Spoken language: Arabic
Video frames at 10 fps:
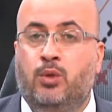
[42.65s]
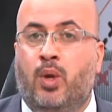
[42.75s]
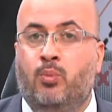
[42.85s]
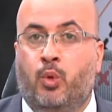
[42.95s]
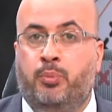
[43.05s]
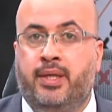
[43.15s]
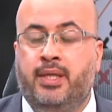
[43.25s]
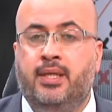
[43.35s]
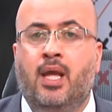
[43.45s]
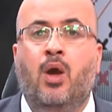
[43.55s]

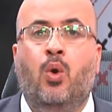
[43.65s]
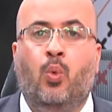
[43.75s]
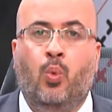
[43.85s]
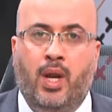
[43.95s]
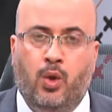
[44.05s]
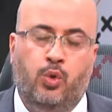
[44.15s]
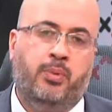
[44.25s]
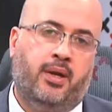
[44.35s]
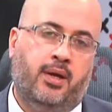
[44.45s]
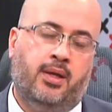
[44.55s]
والمخبرين
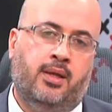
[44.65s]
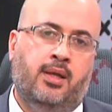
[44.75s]
والخبراء